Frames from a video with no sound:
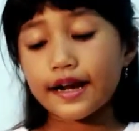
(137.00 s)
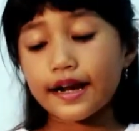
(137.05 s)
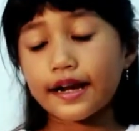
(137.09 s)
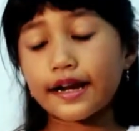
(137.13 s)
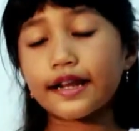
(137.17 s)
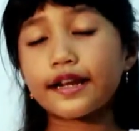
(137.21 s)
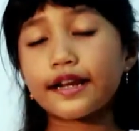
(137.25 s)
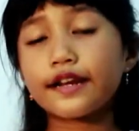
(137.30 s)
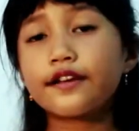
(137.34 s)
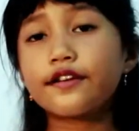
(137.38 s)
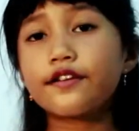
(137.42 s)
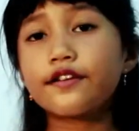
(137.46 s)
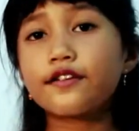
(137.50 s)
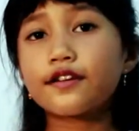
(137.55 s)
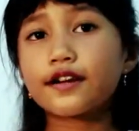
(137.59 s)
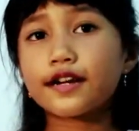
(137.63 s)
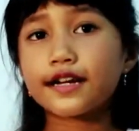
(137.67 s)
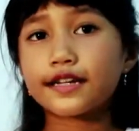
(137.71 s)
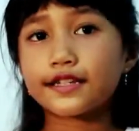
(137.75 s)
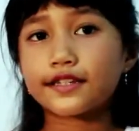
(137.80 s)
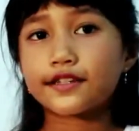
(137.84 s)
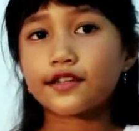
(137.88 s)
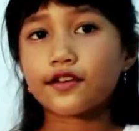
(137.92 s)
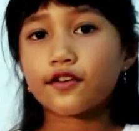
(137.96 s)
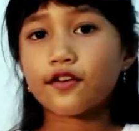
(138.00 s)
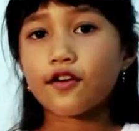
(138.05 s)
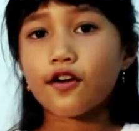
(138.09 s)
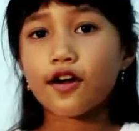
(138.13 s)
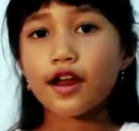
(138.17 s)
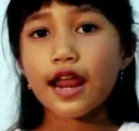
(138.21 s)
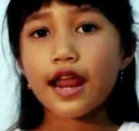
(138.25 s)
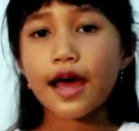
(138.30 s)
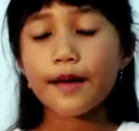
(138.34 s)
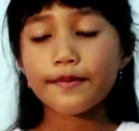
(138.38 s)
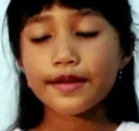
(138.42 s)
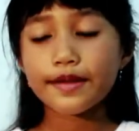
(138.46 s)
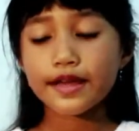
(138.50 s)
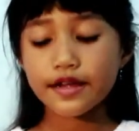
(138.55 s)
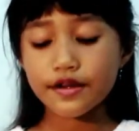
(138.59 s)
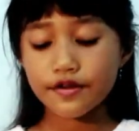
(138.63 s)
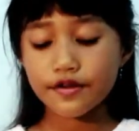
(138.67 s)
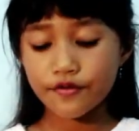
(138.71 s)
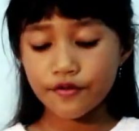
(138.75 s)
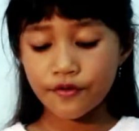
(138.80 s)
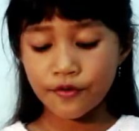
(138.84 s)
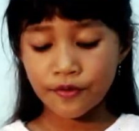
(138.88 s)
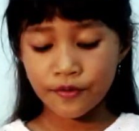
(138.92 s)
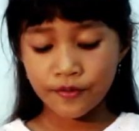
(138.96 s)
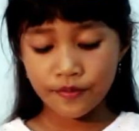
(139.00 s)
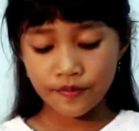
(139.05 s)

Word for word: rindu ke sekolah minggu.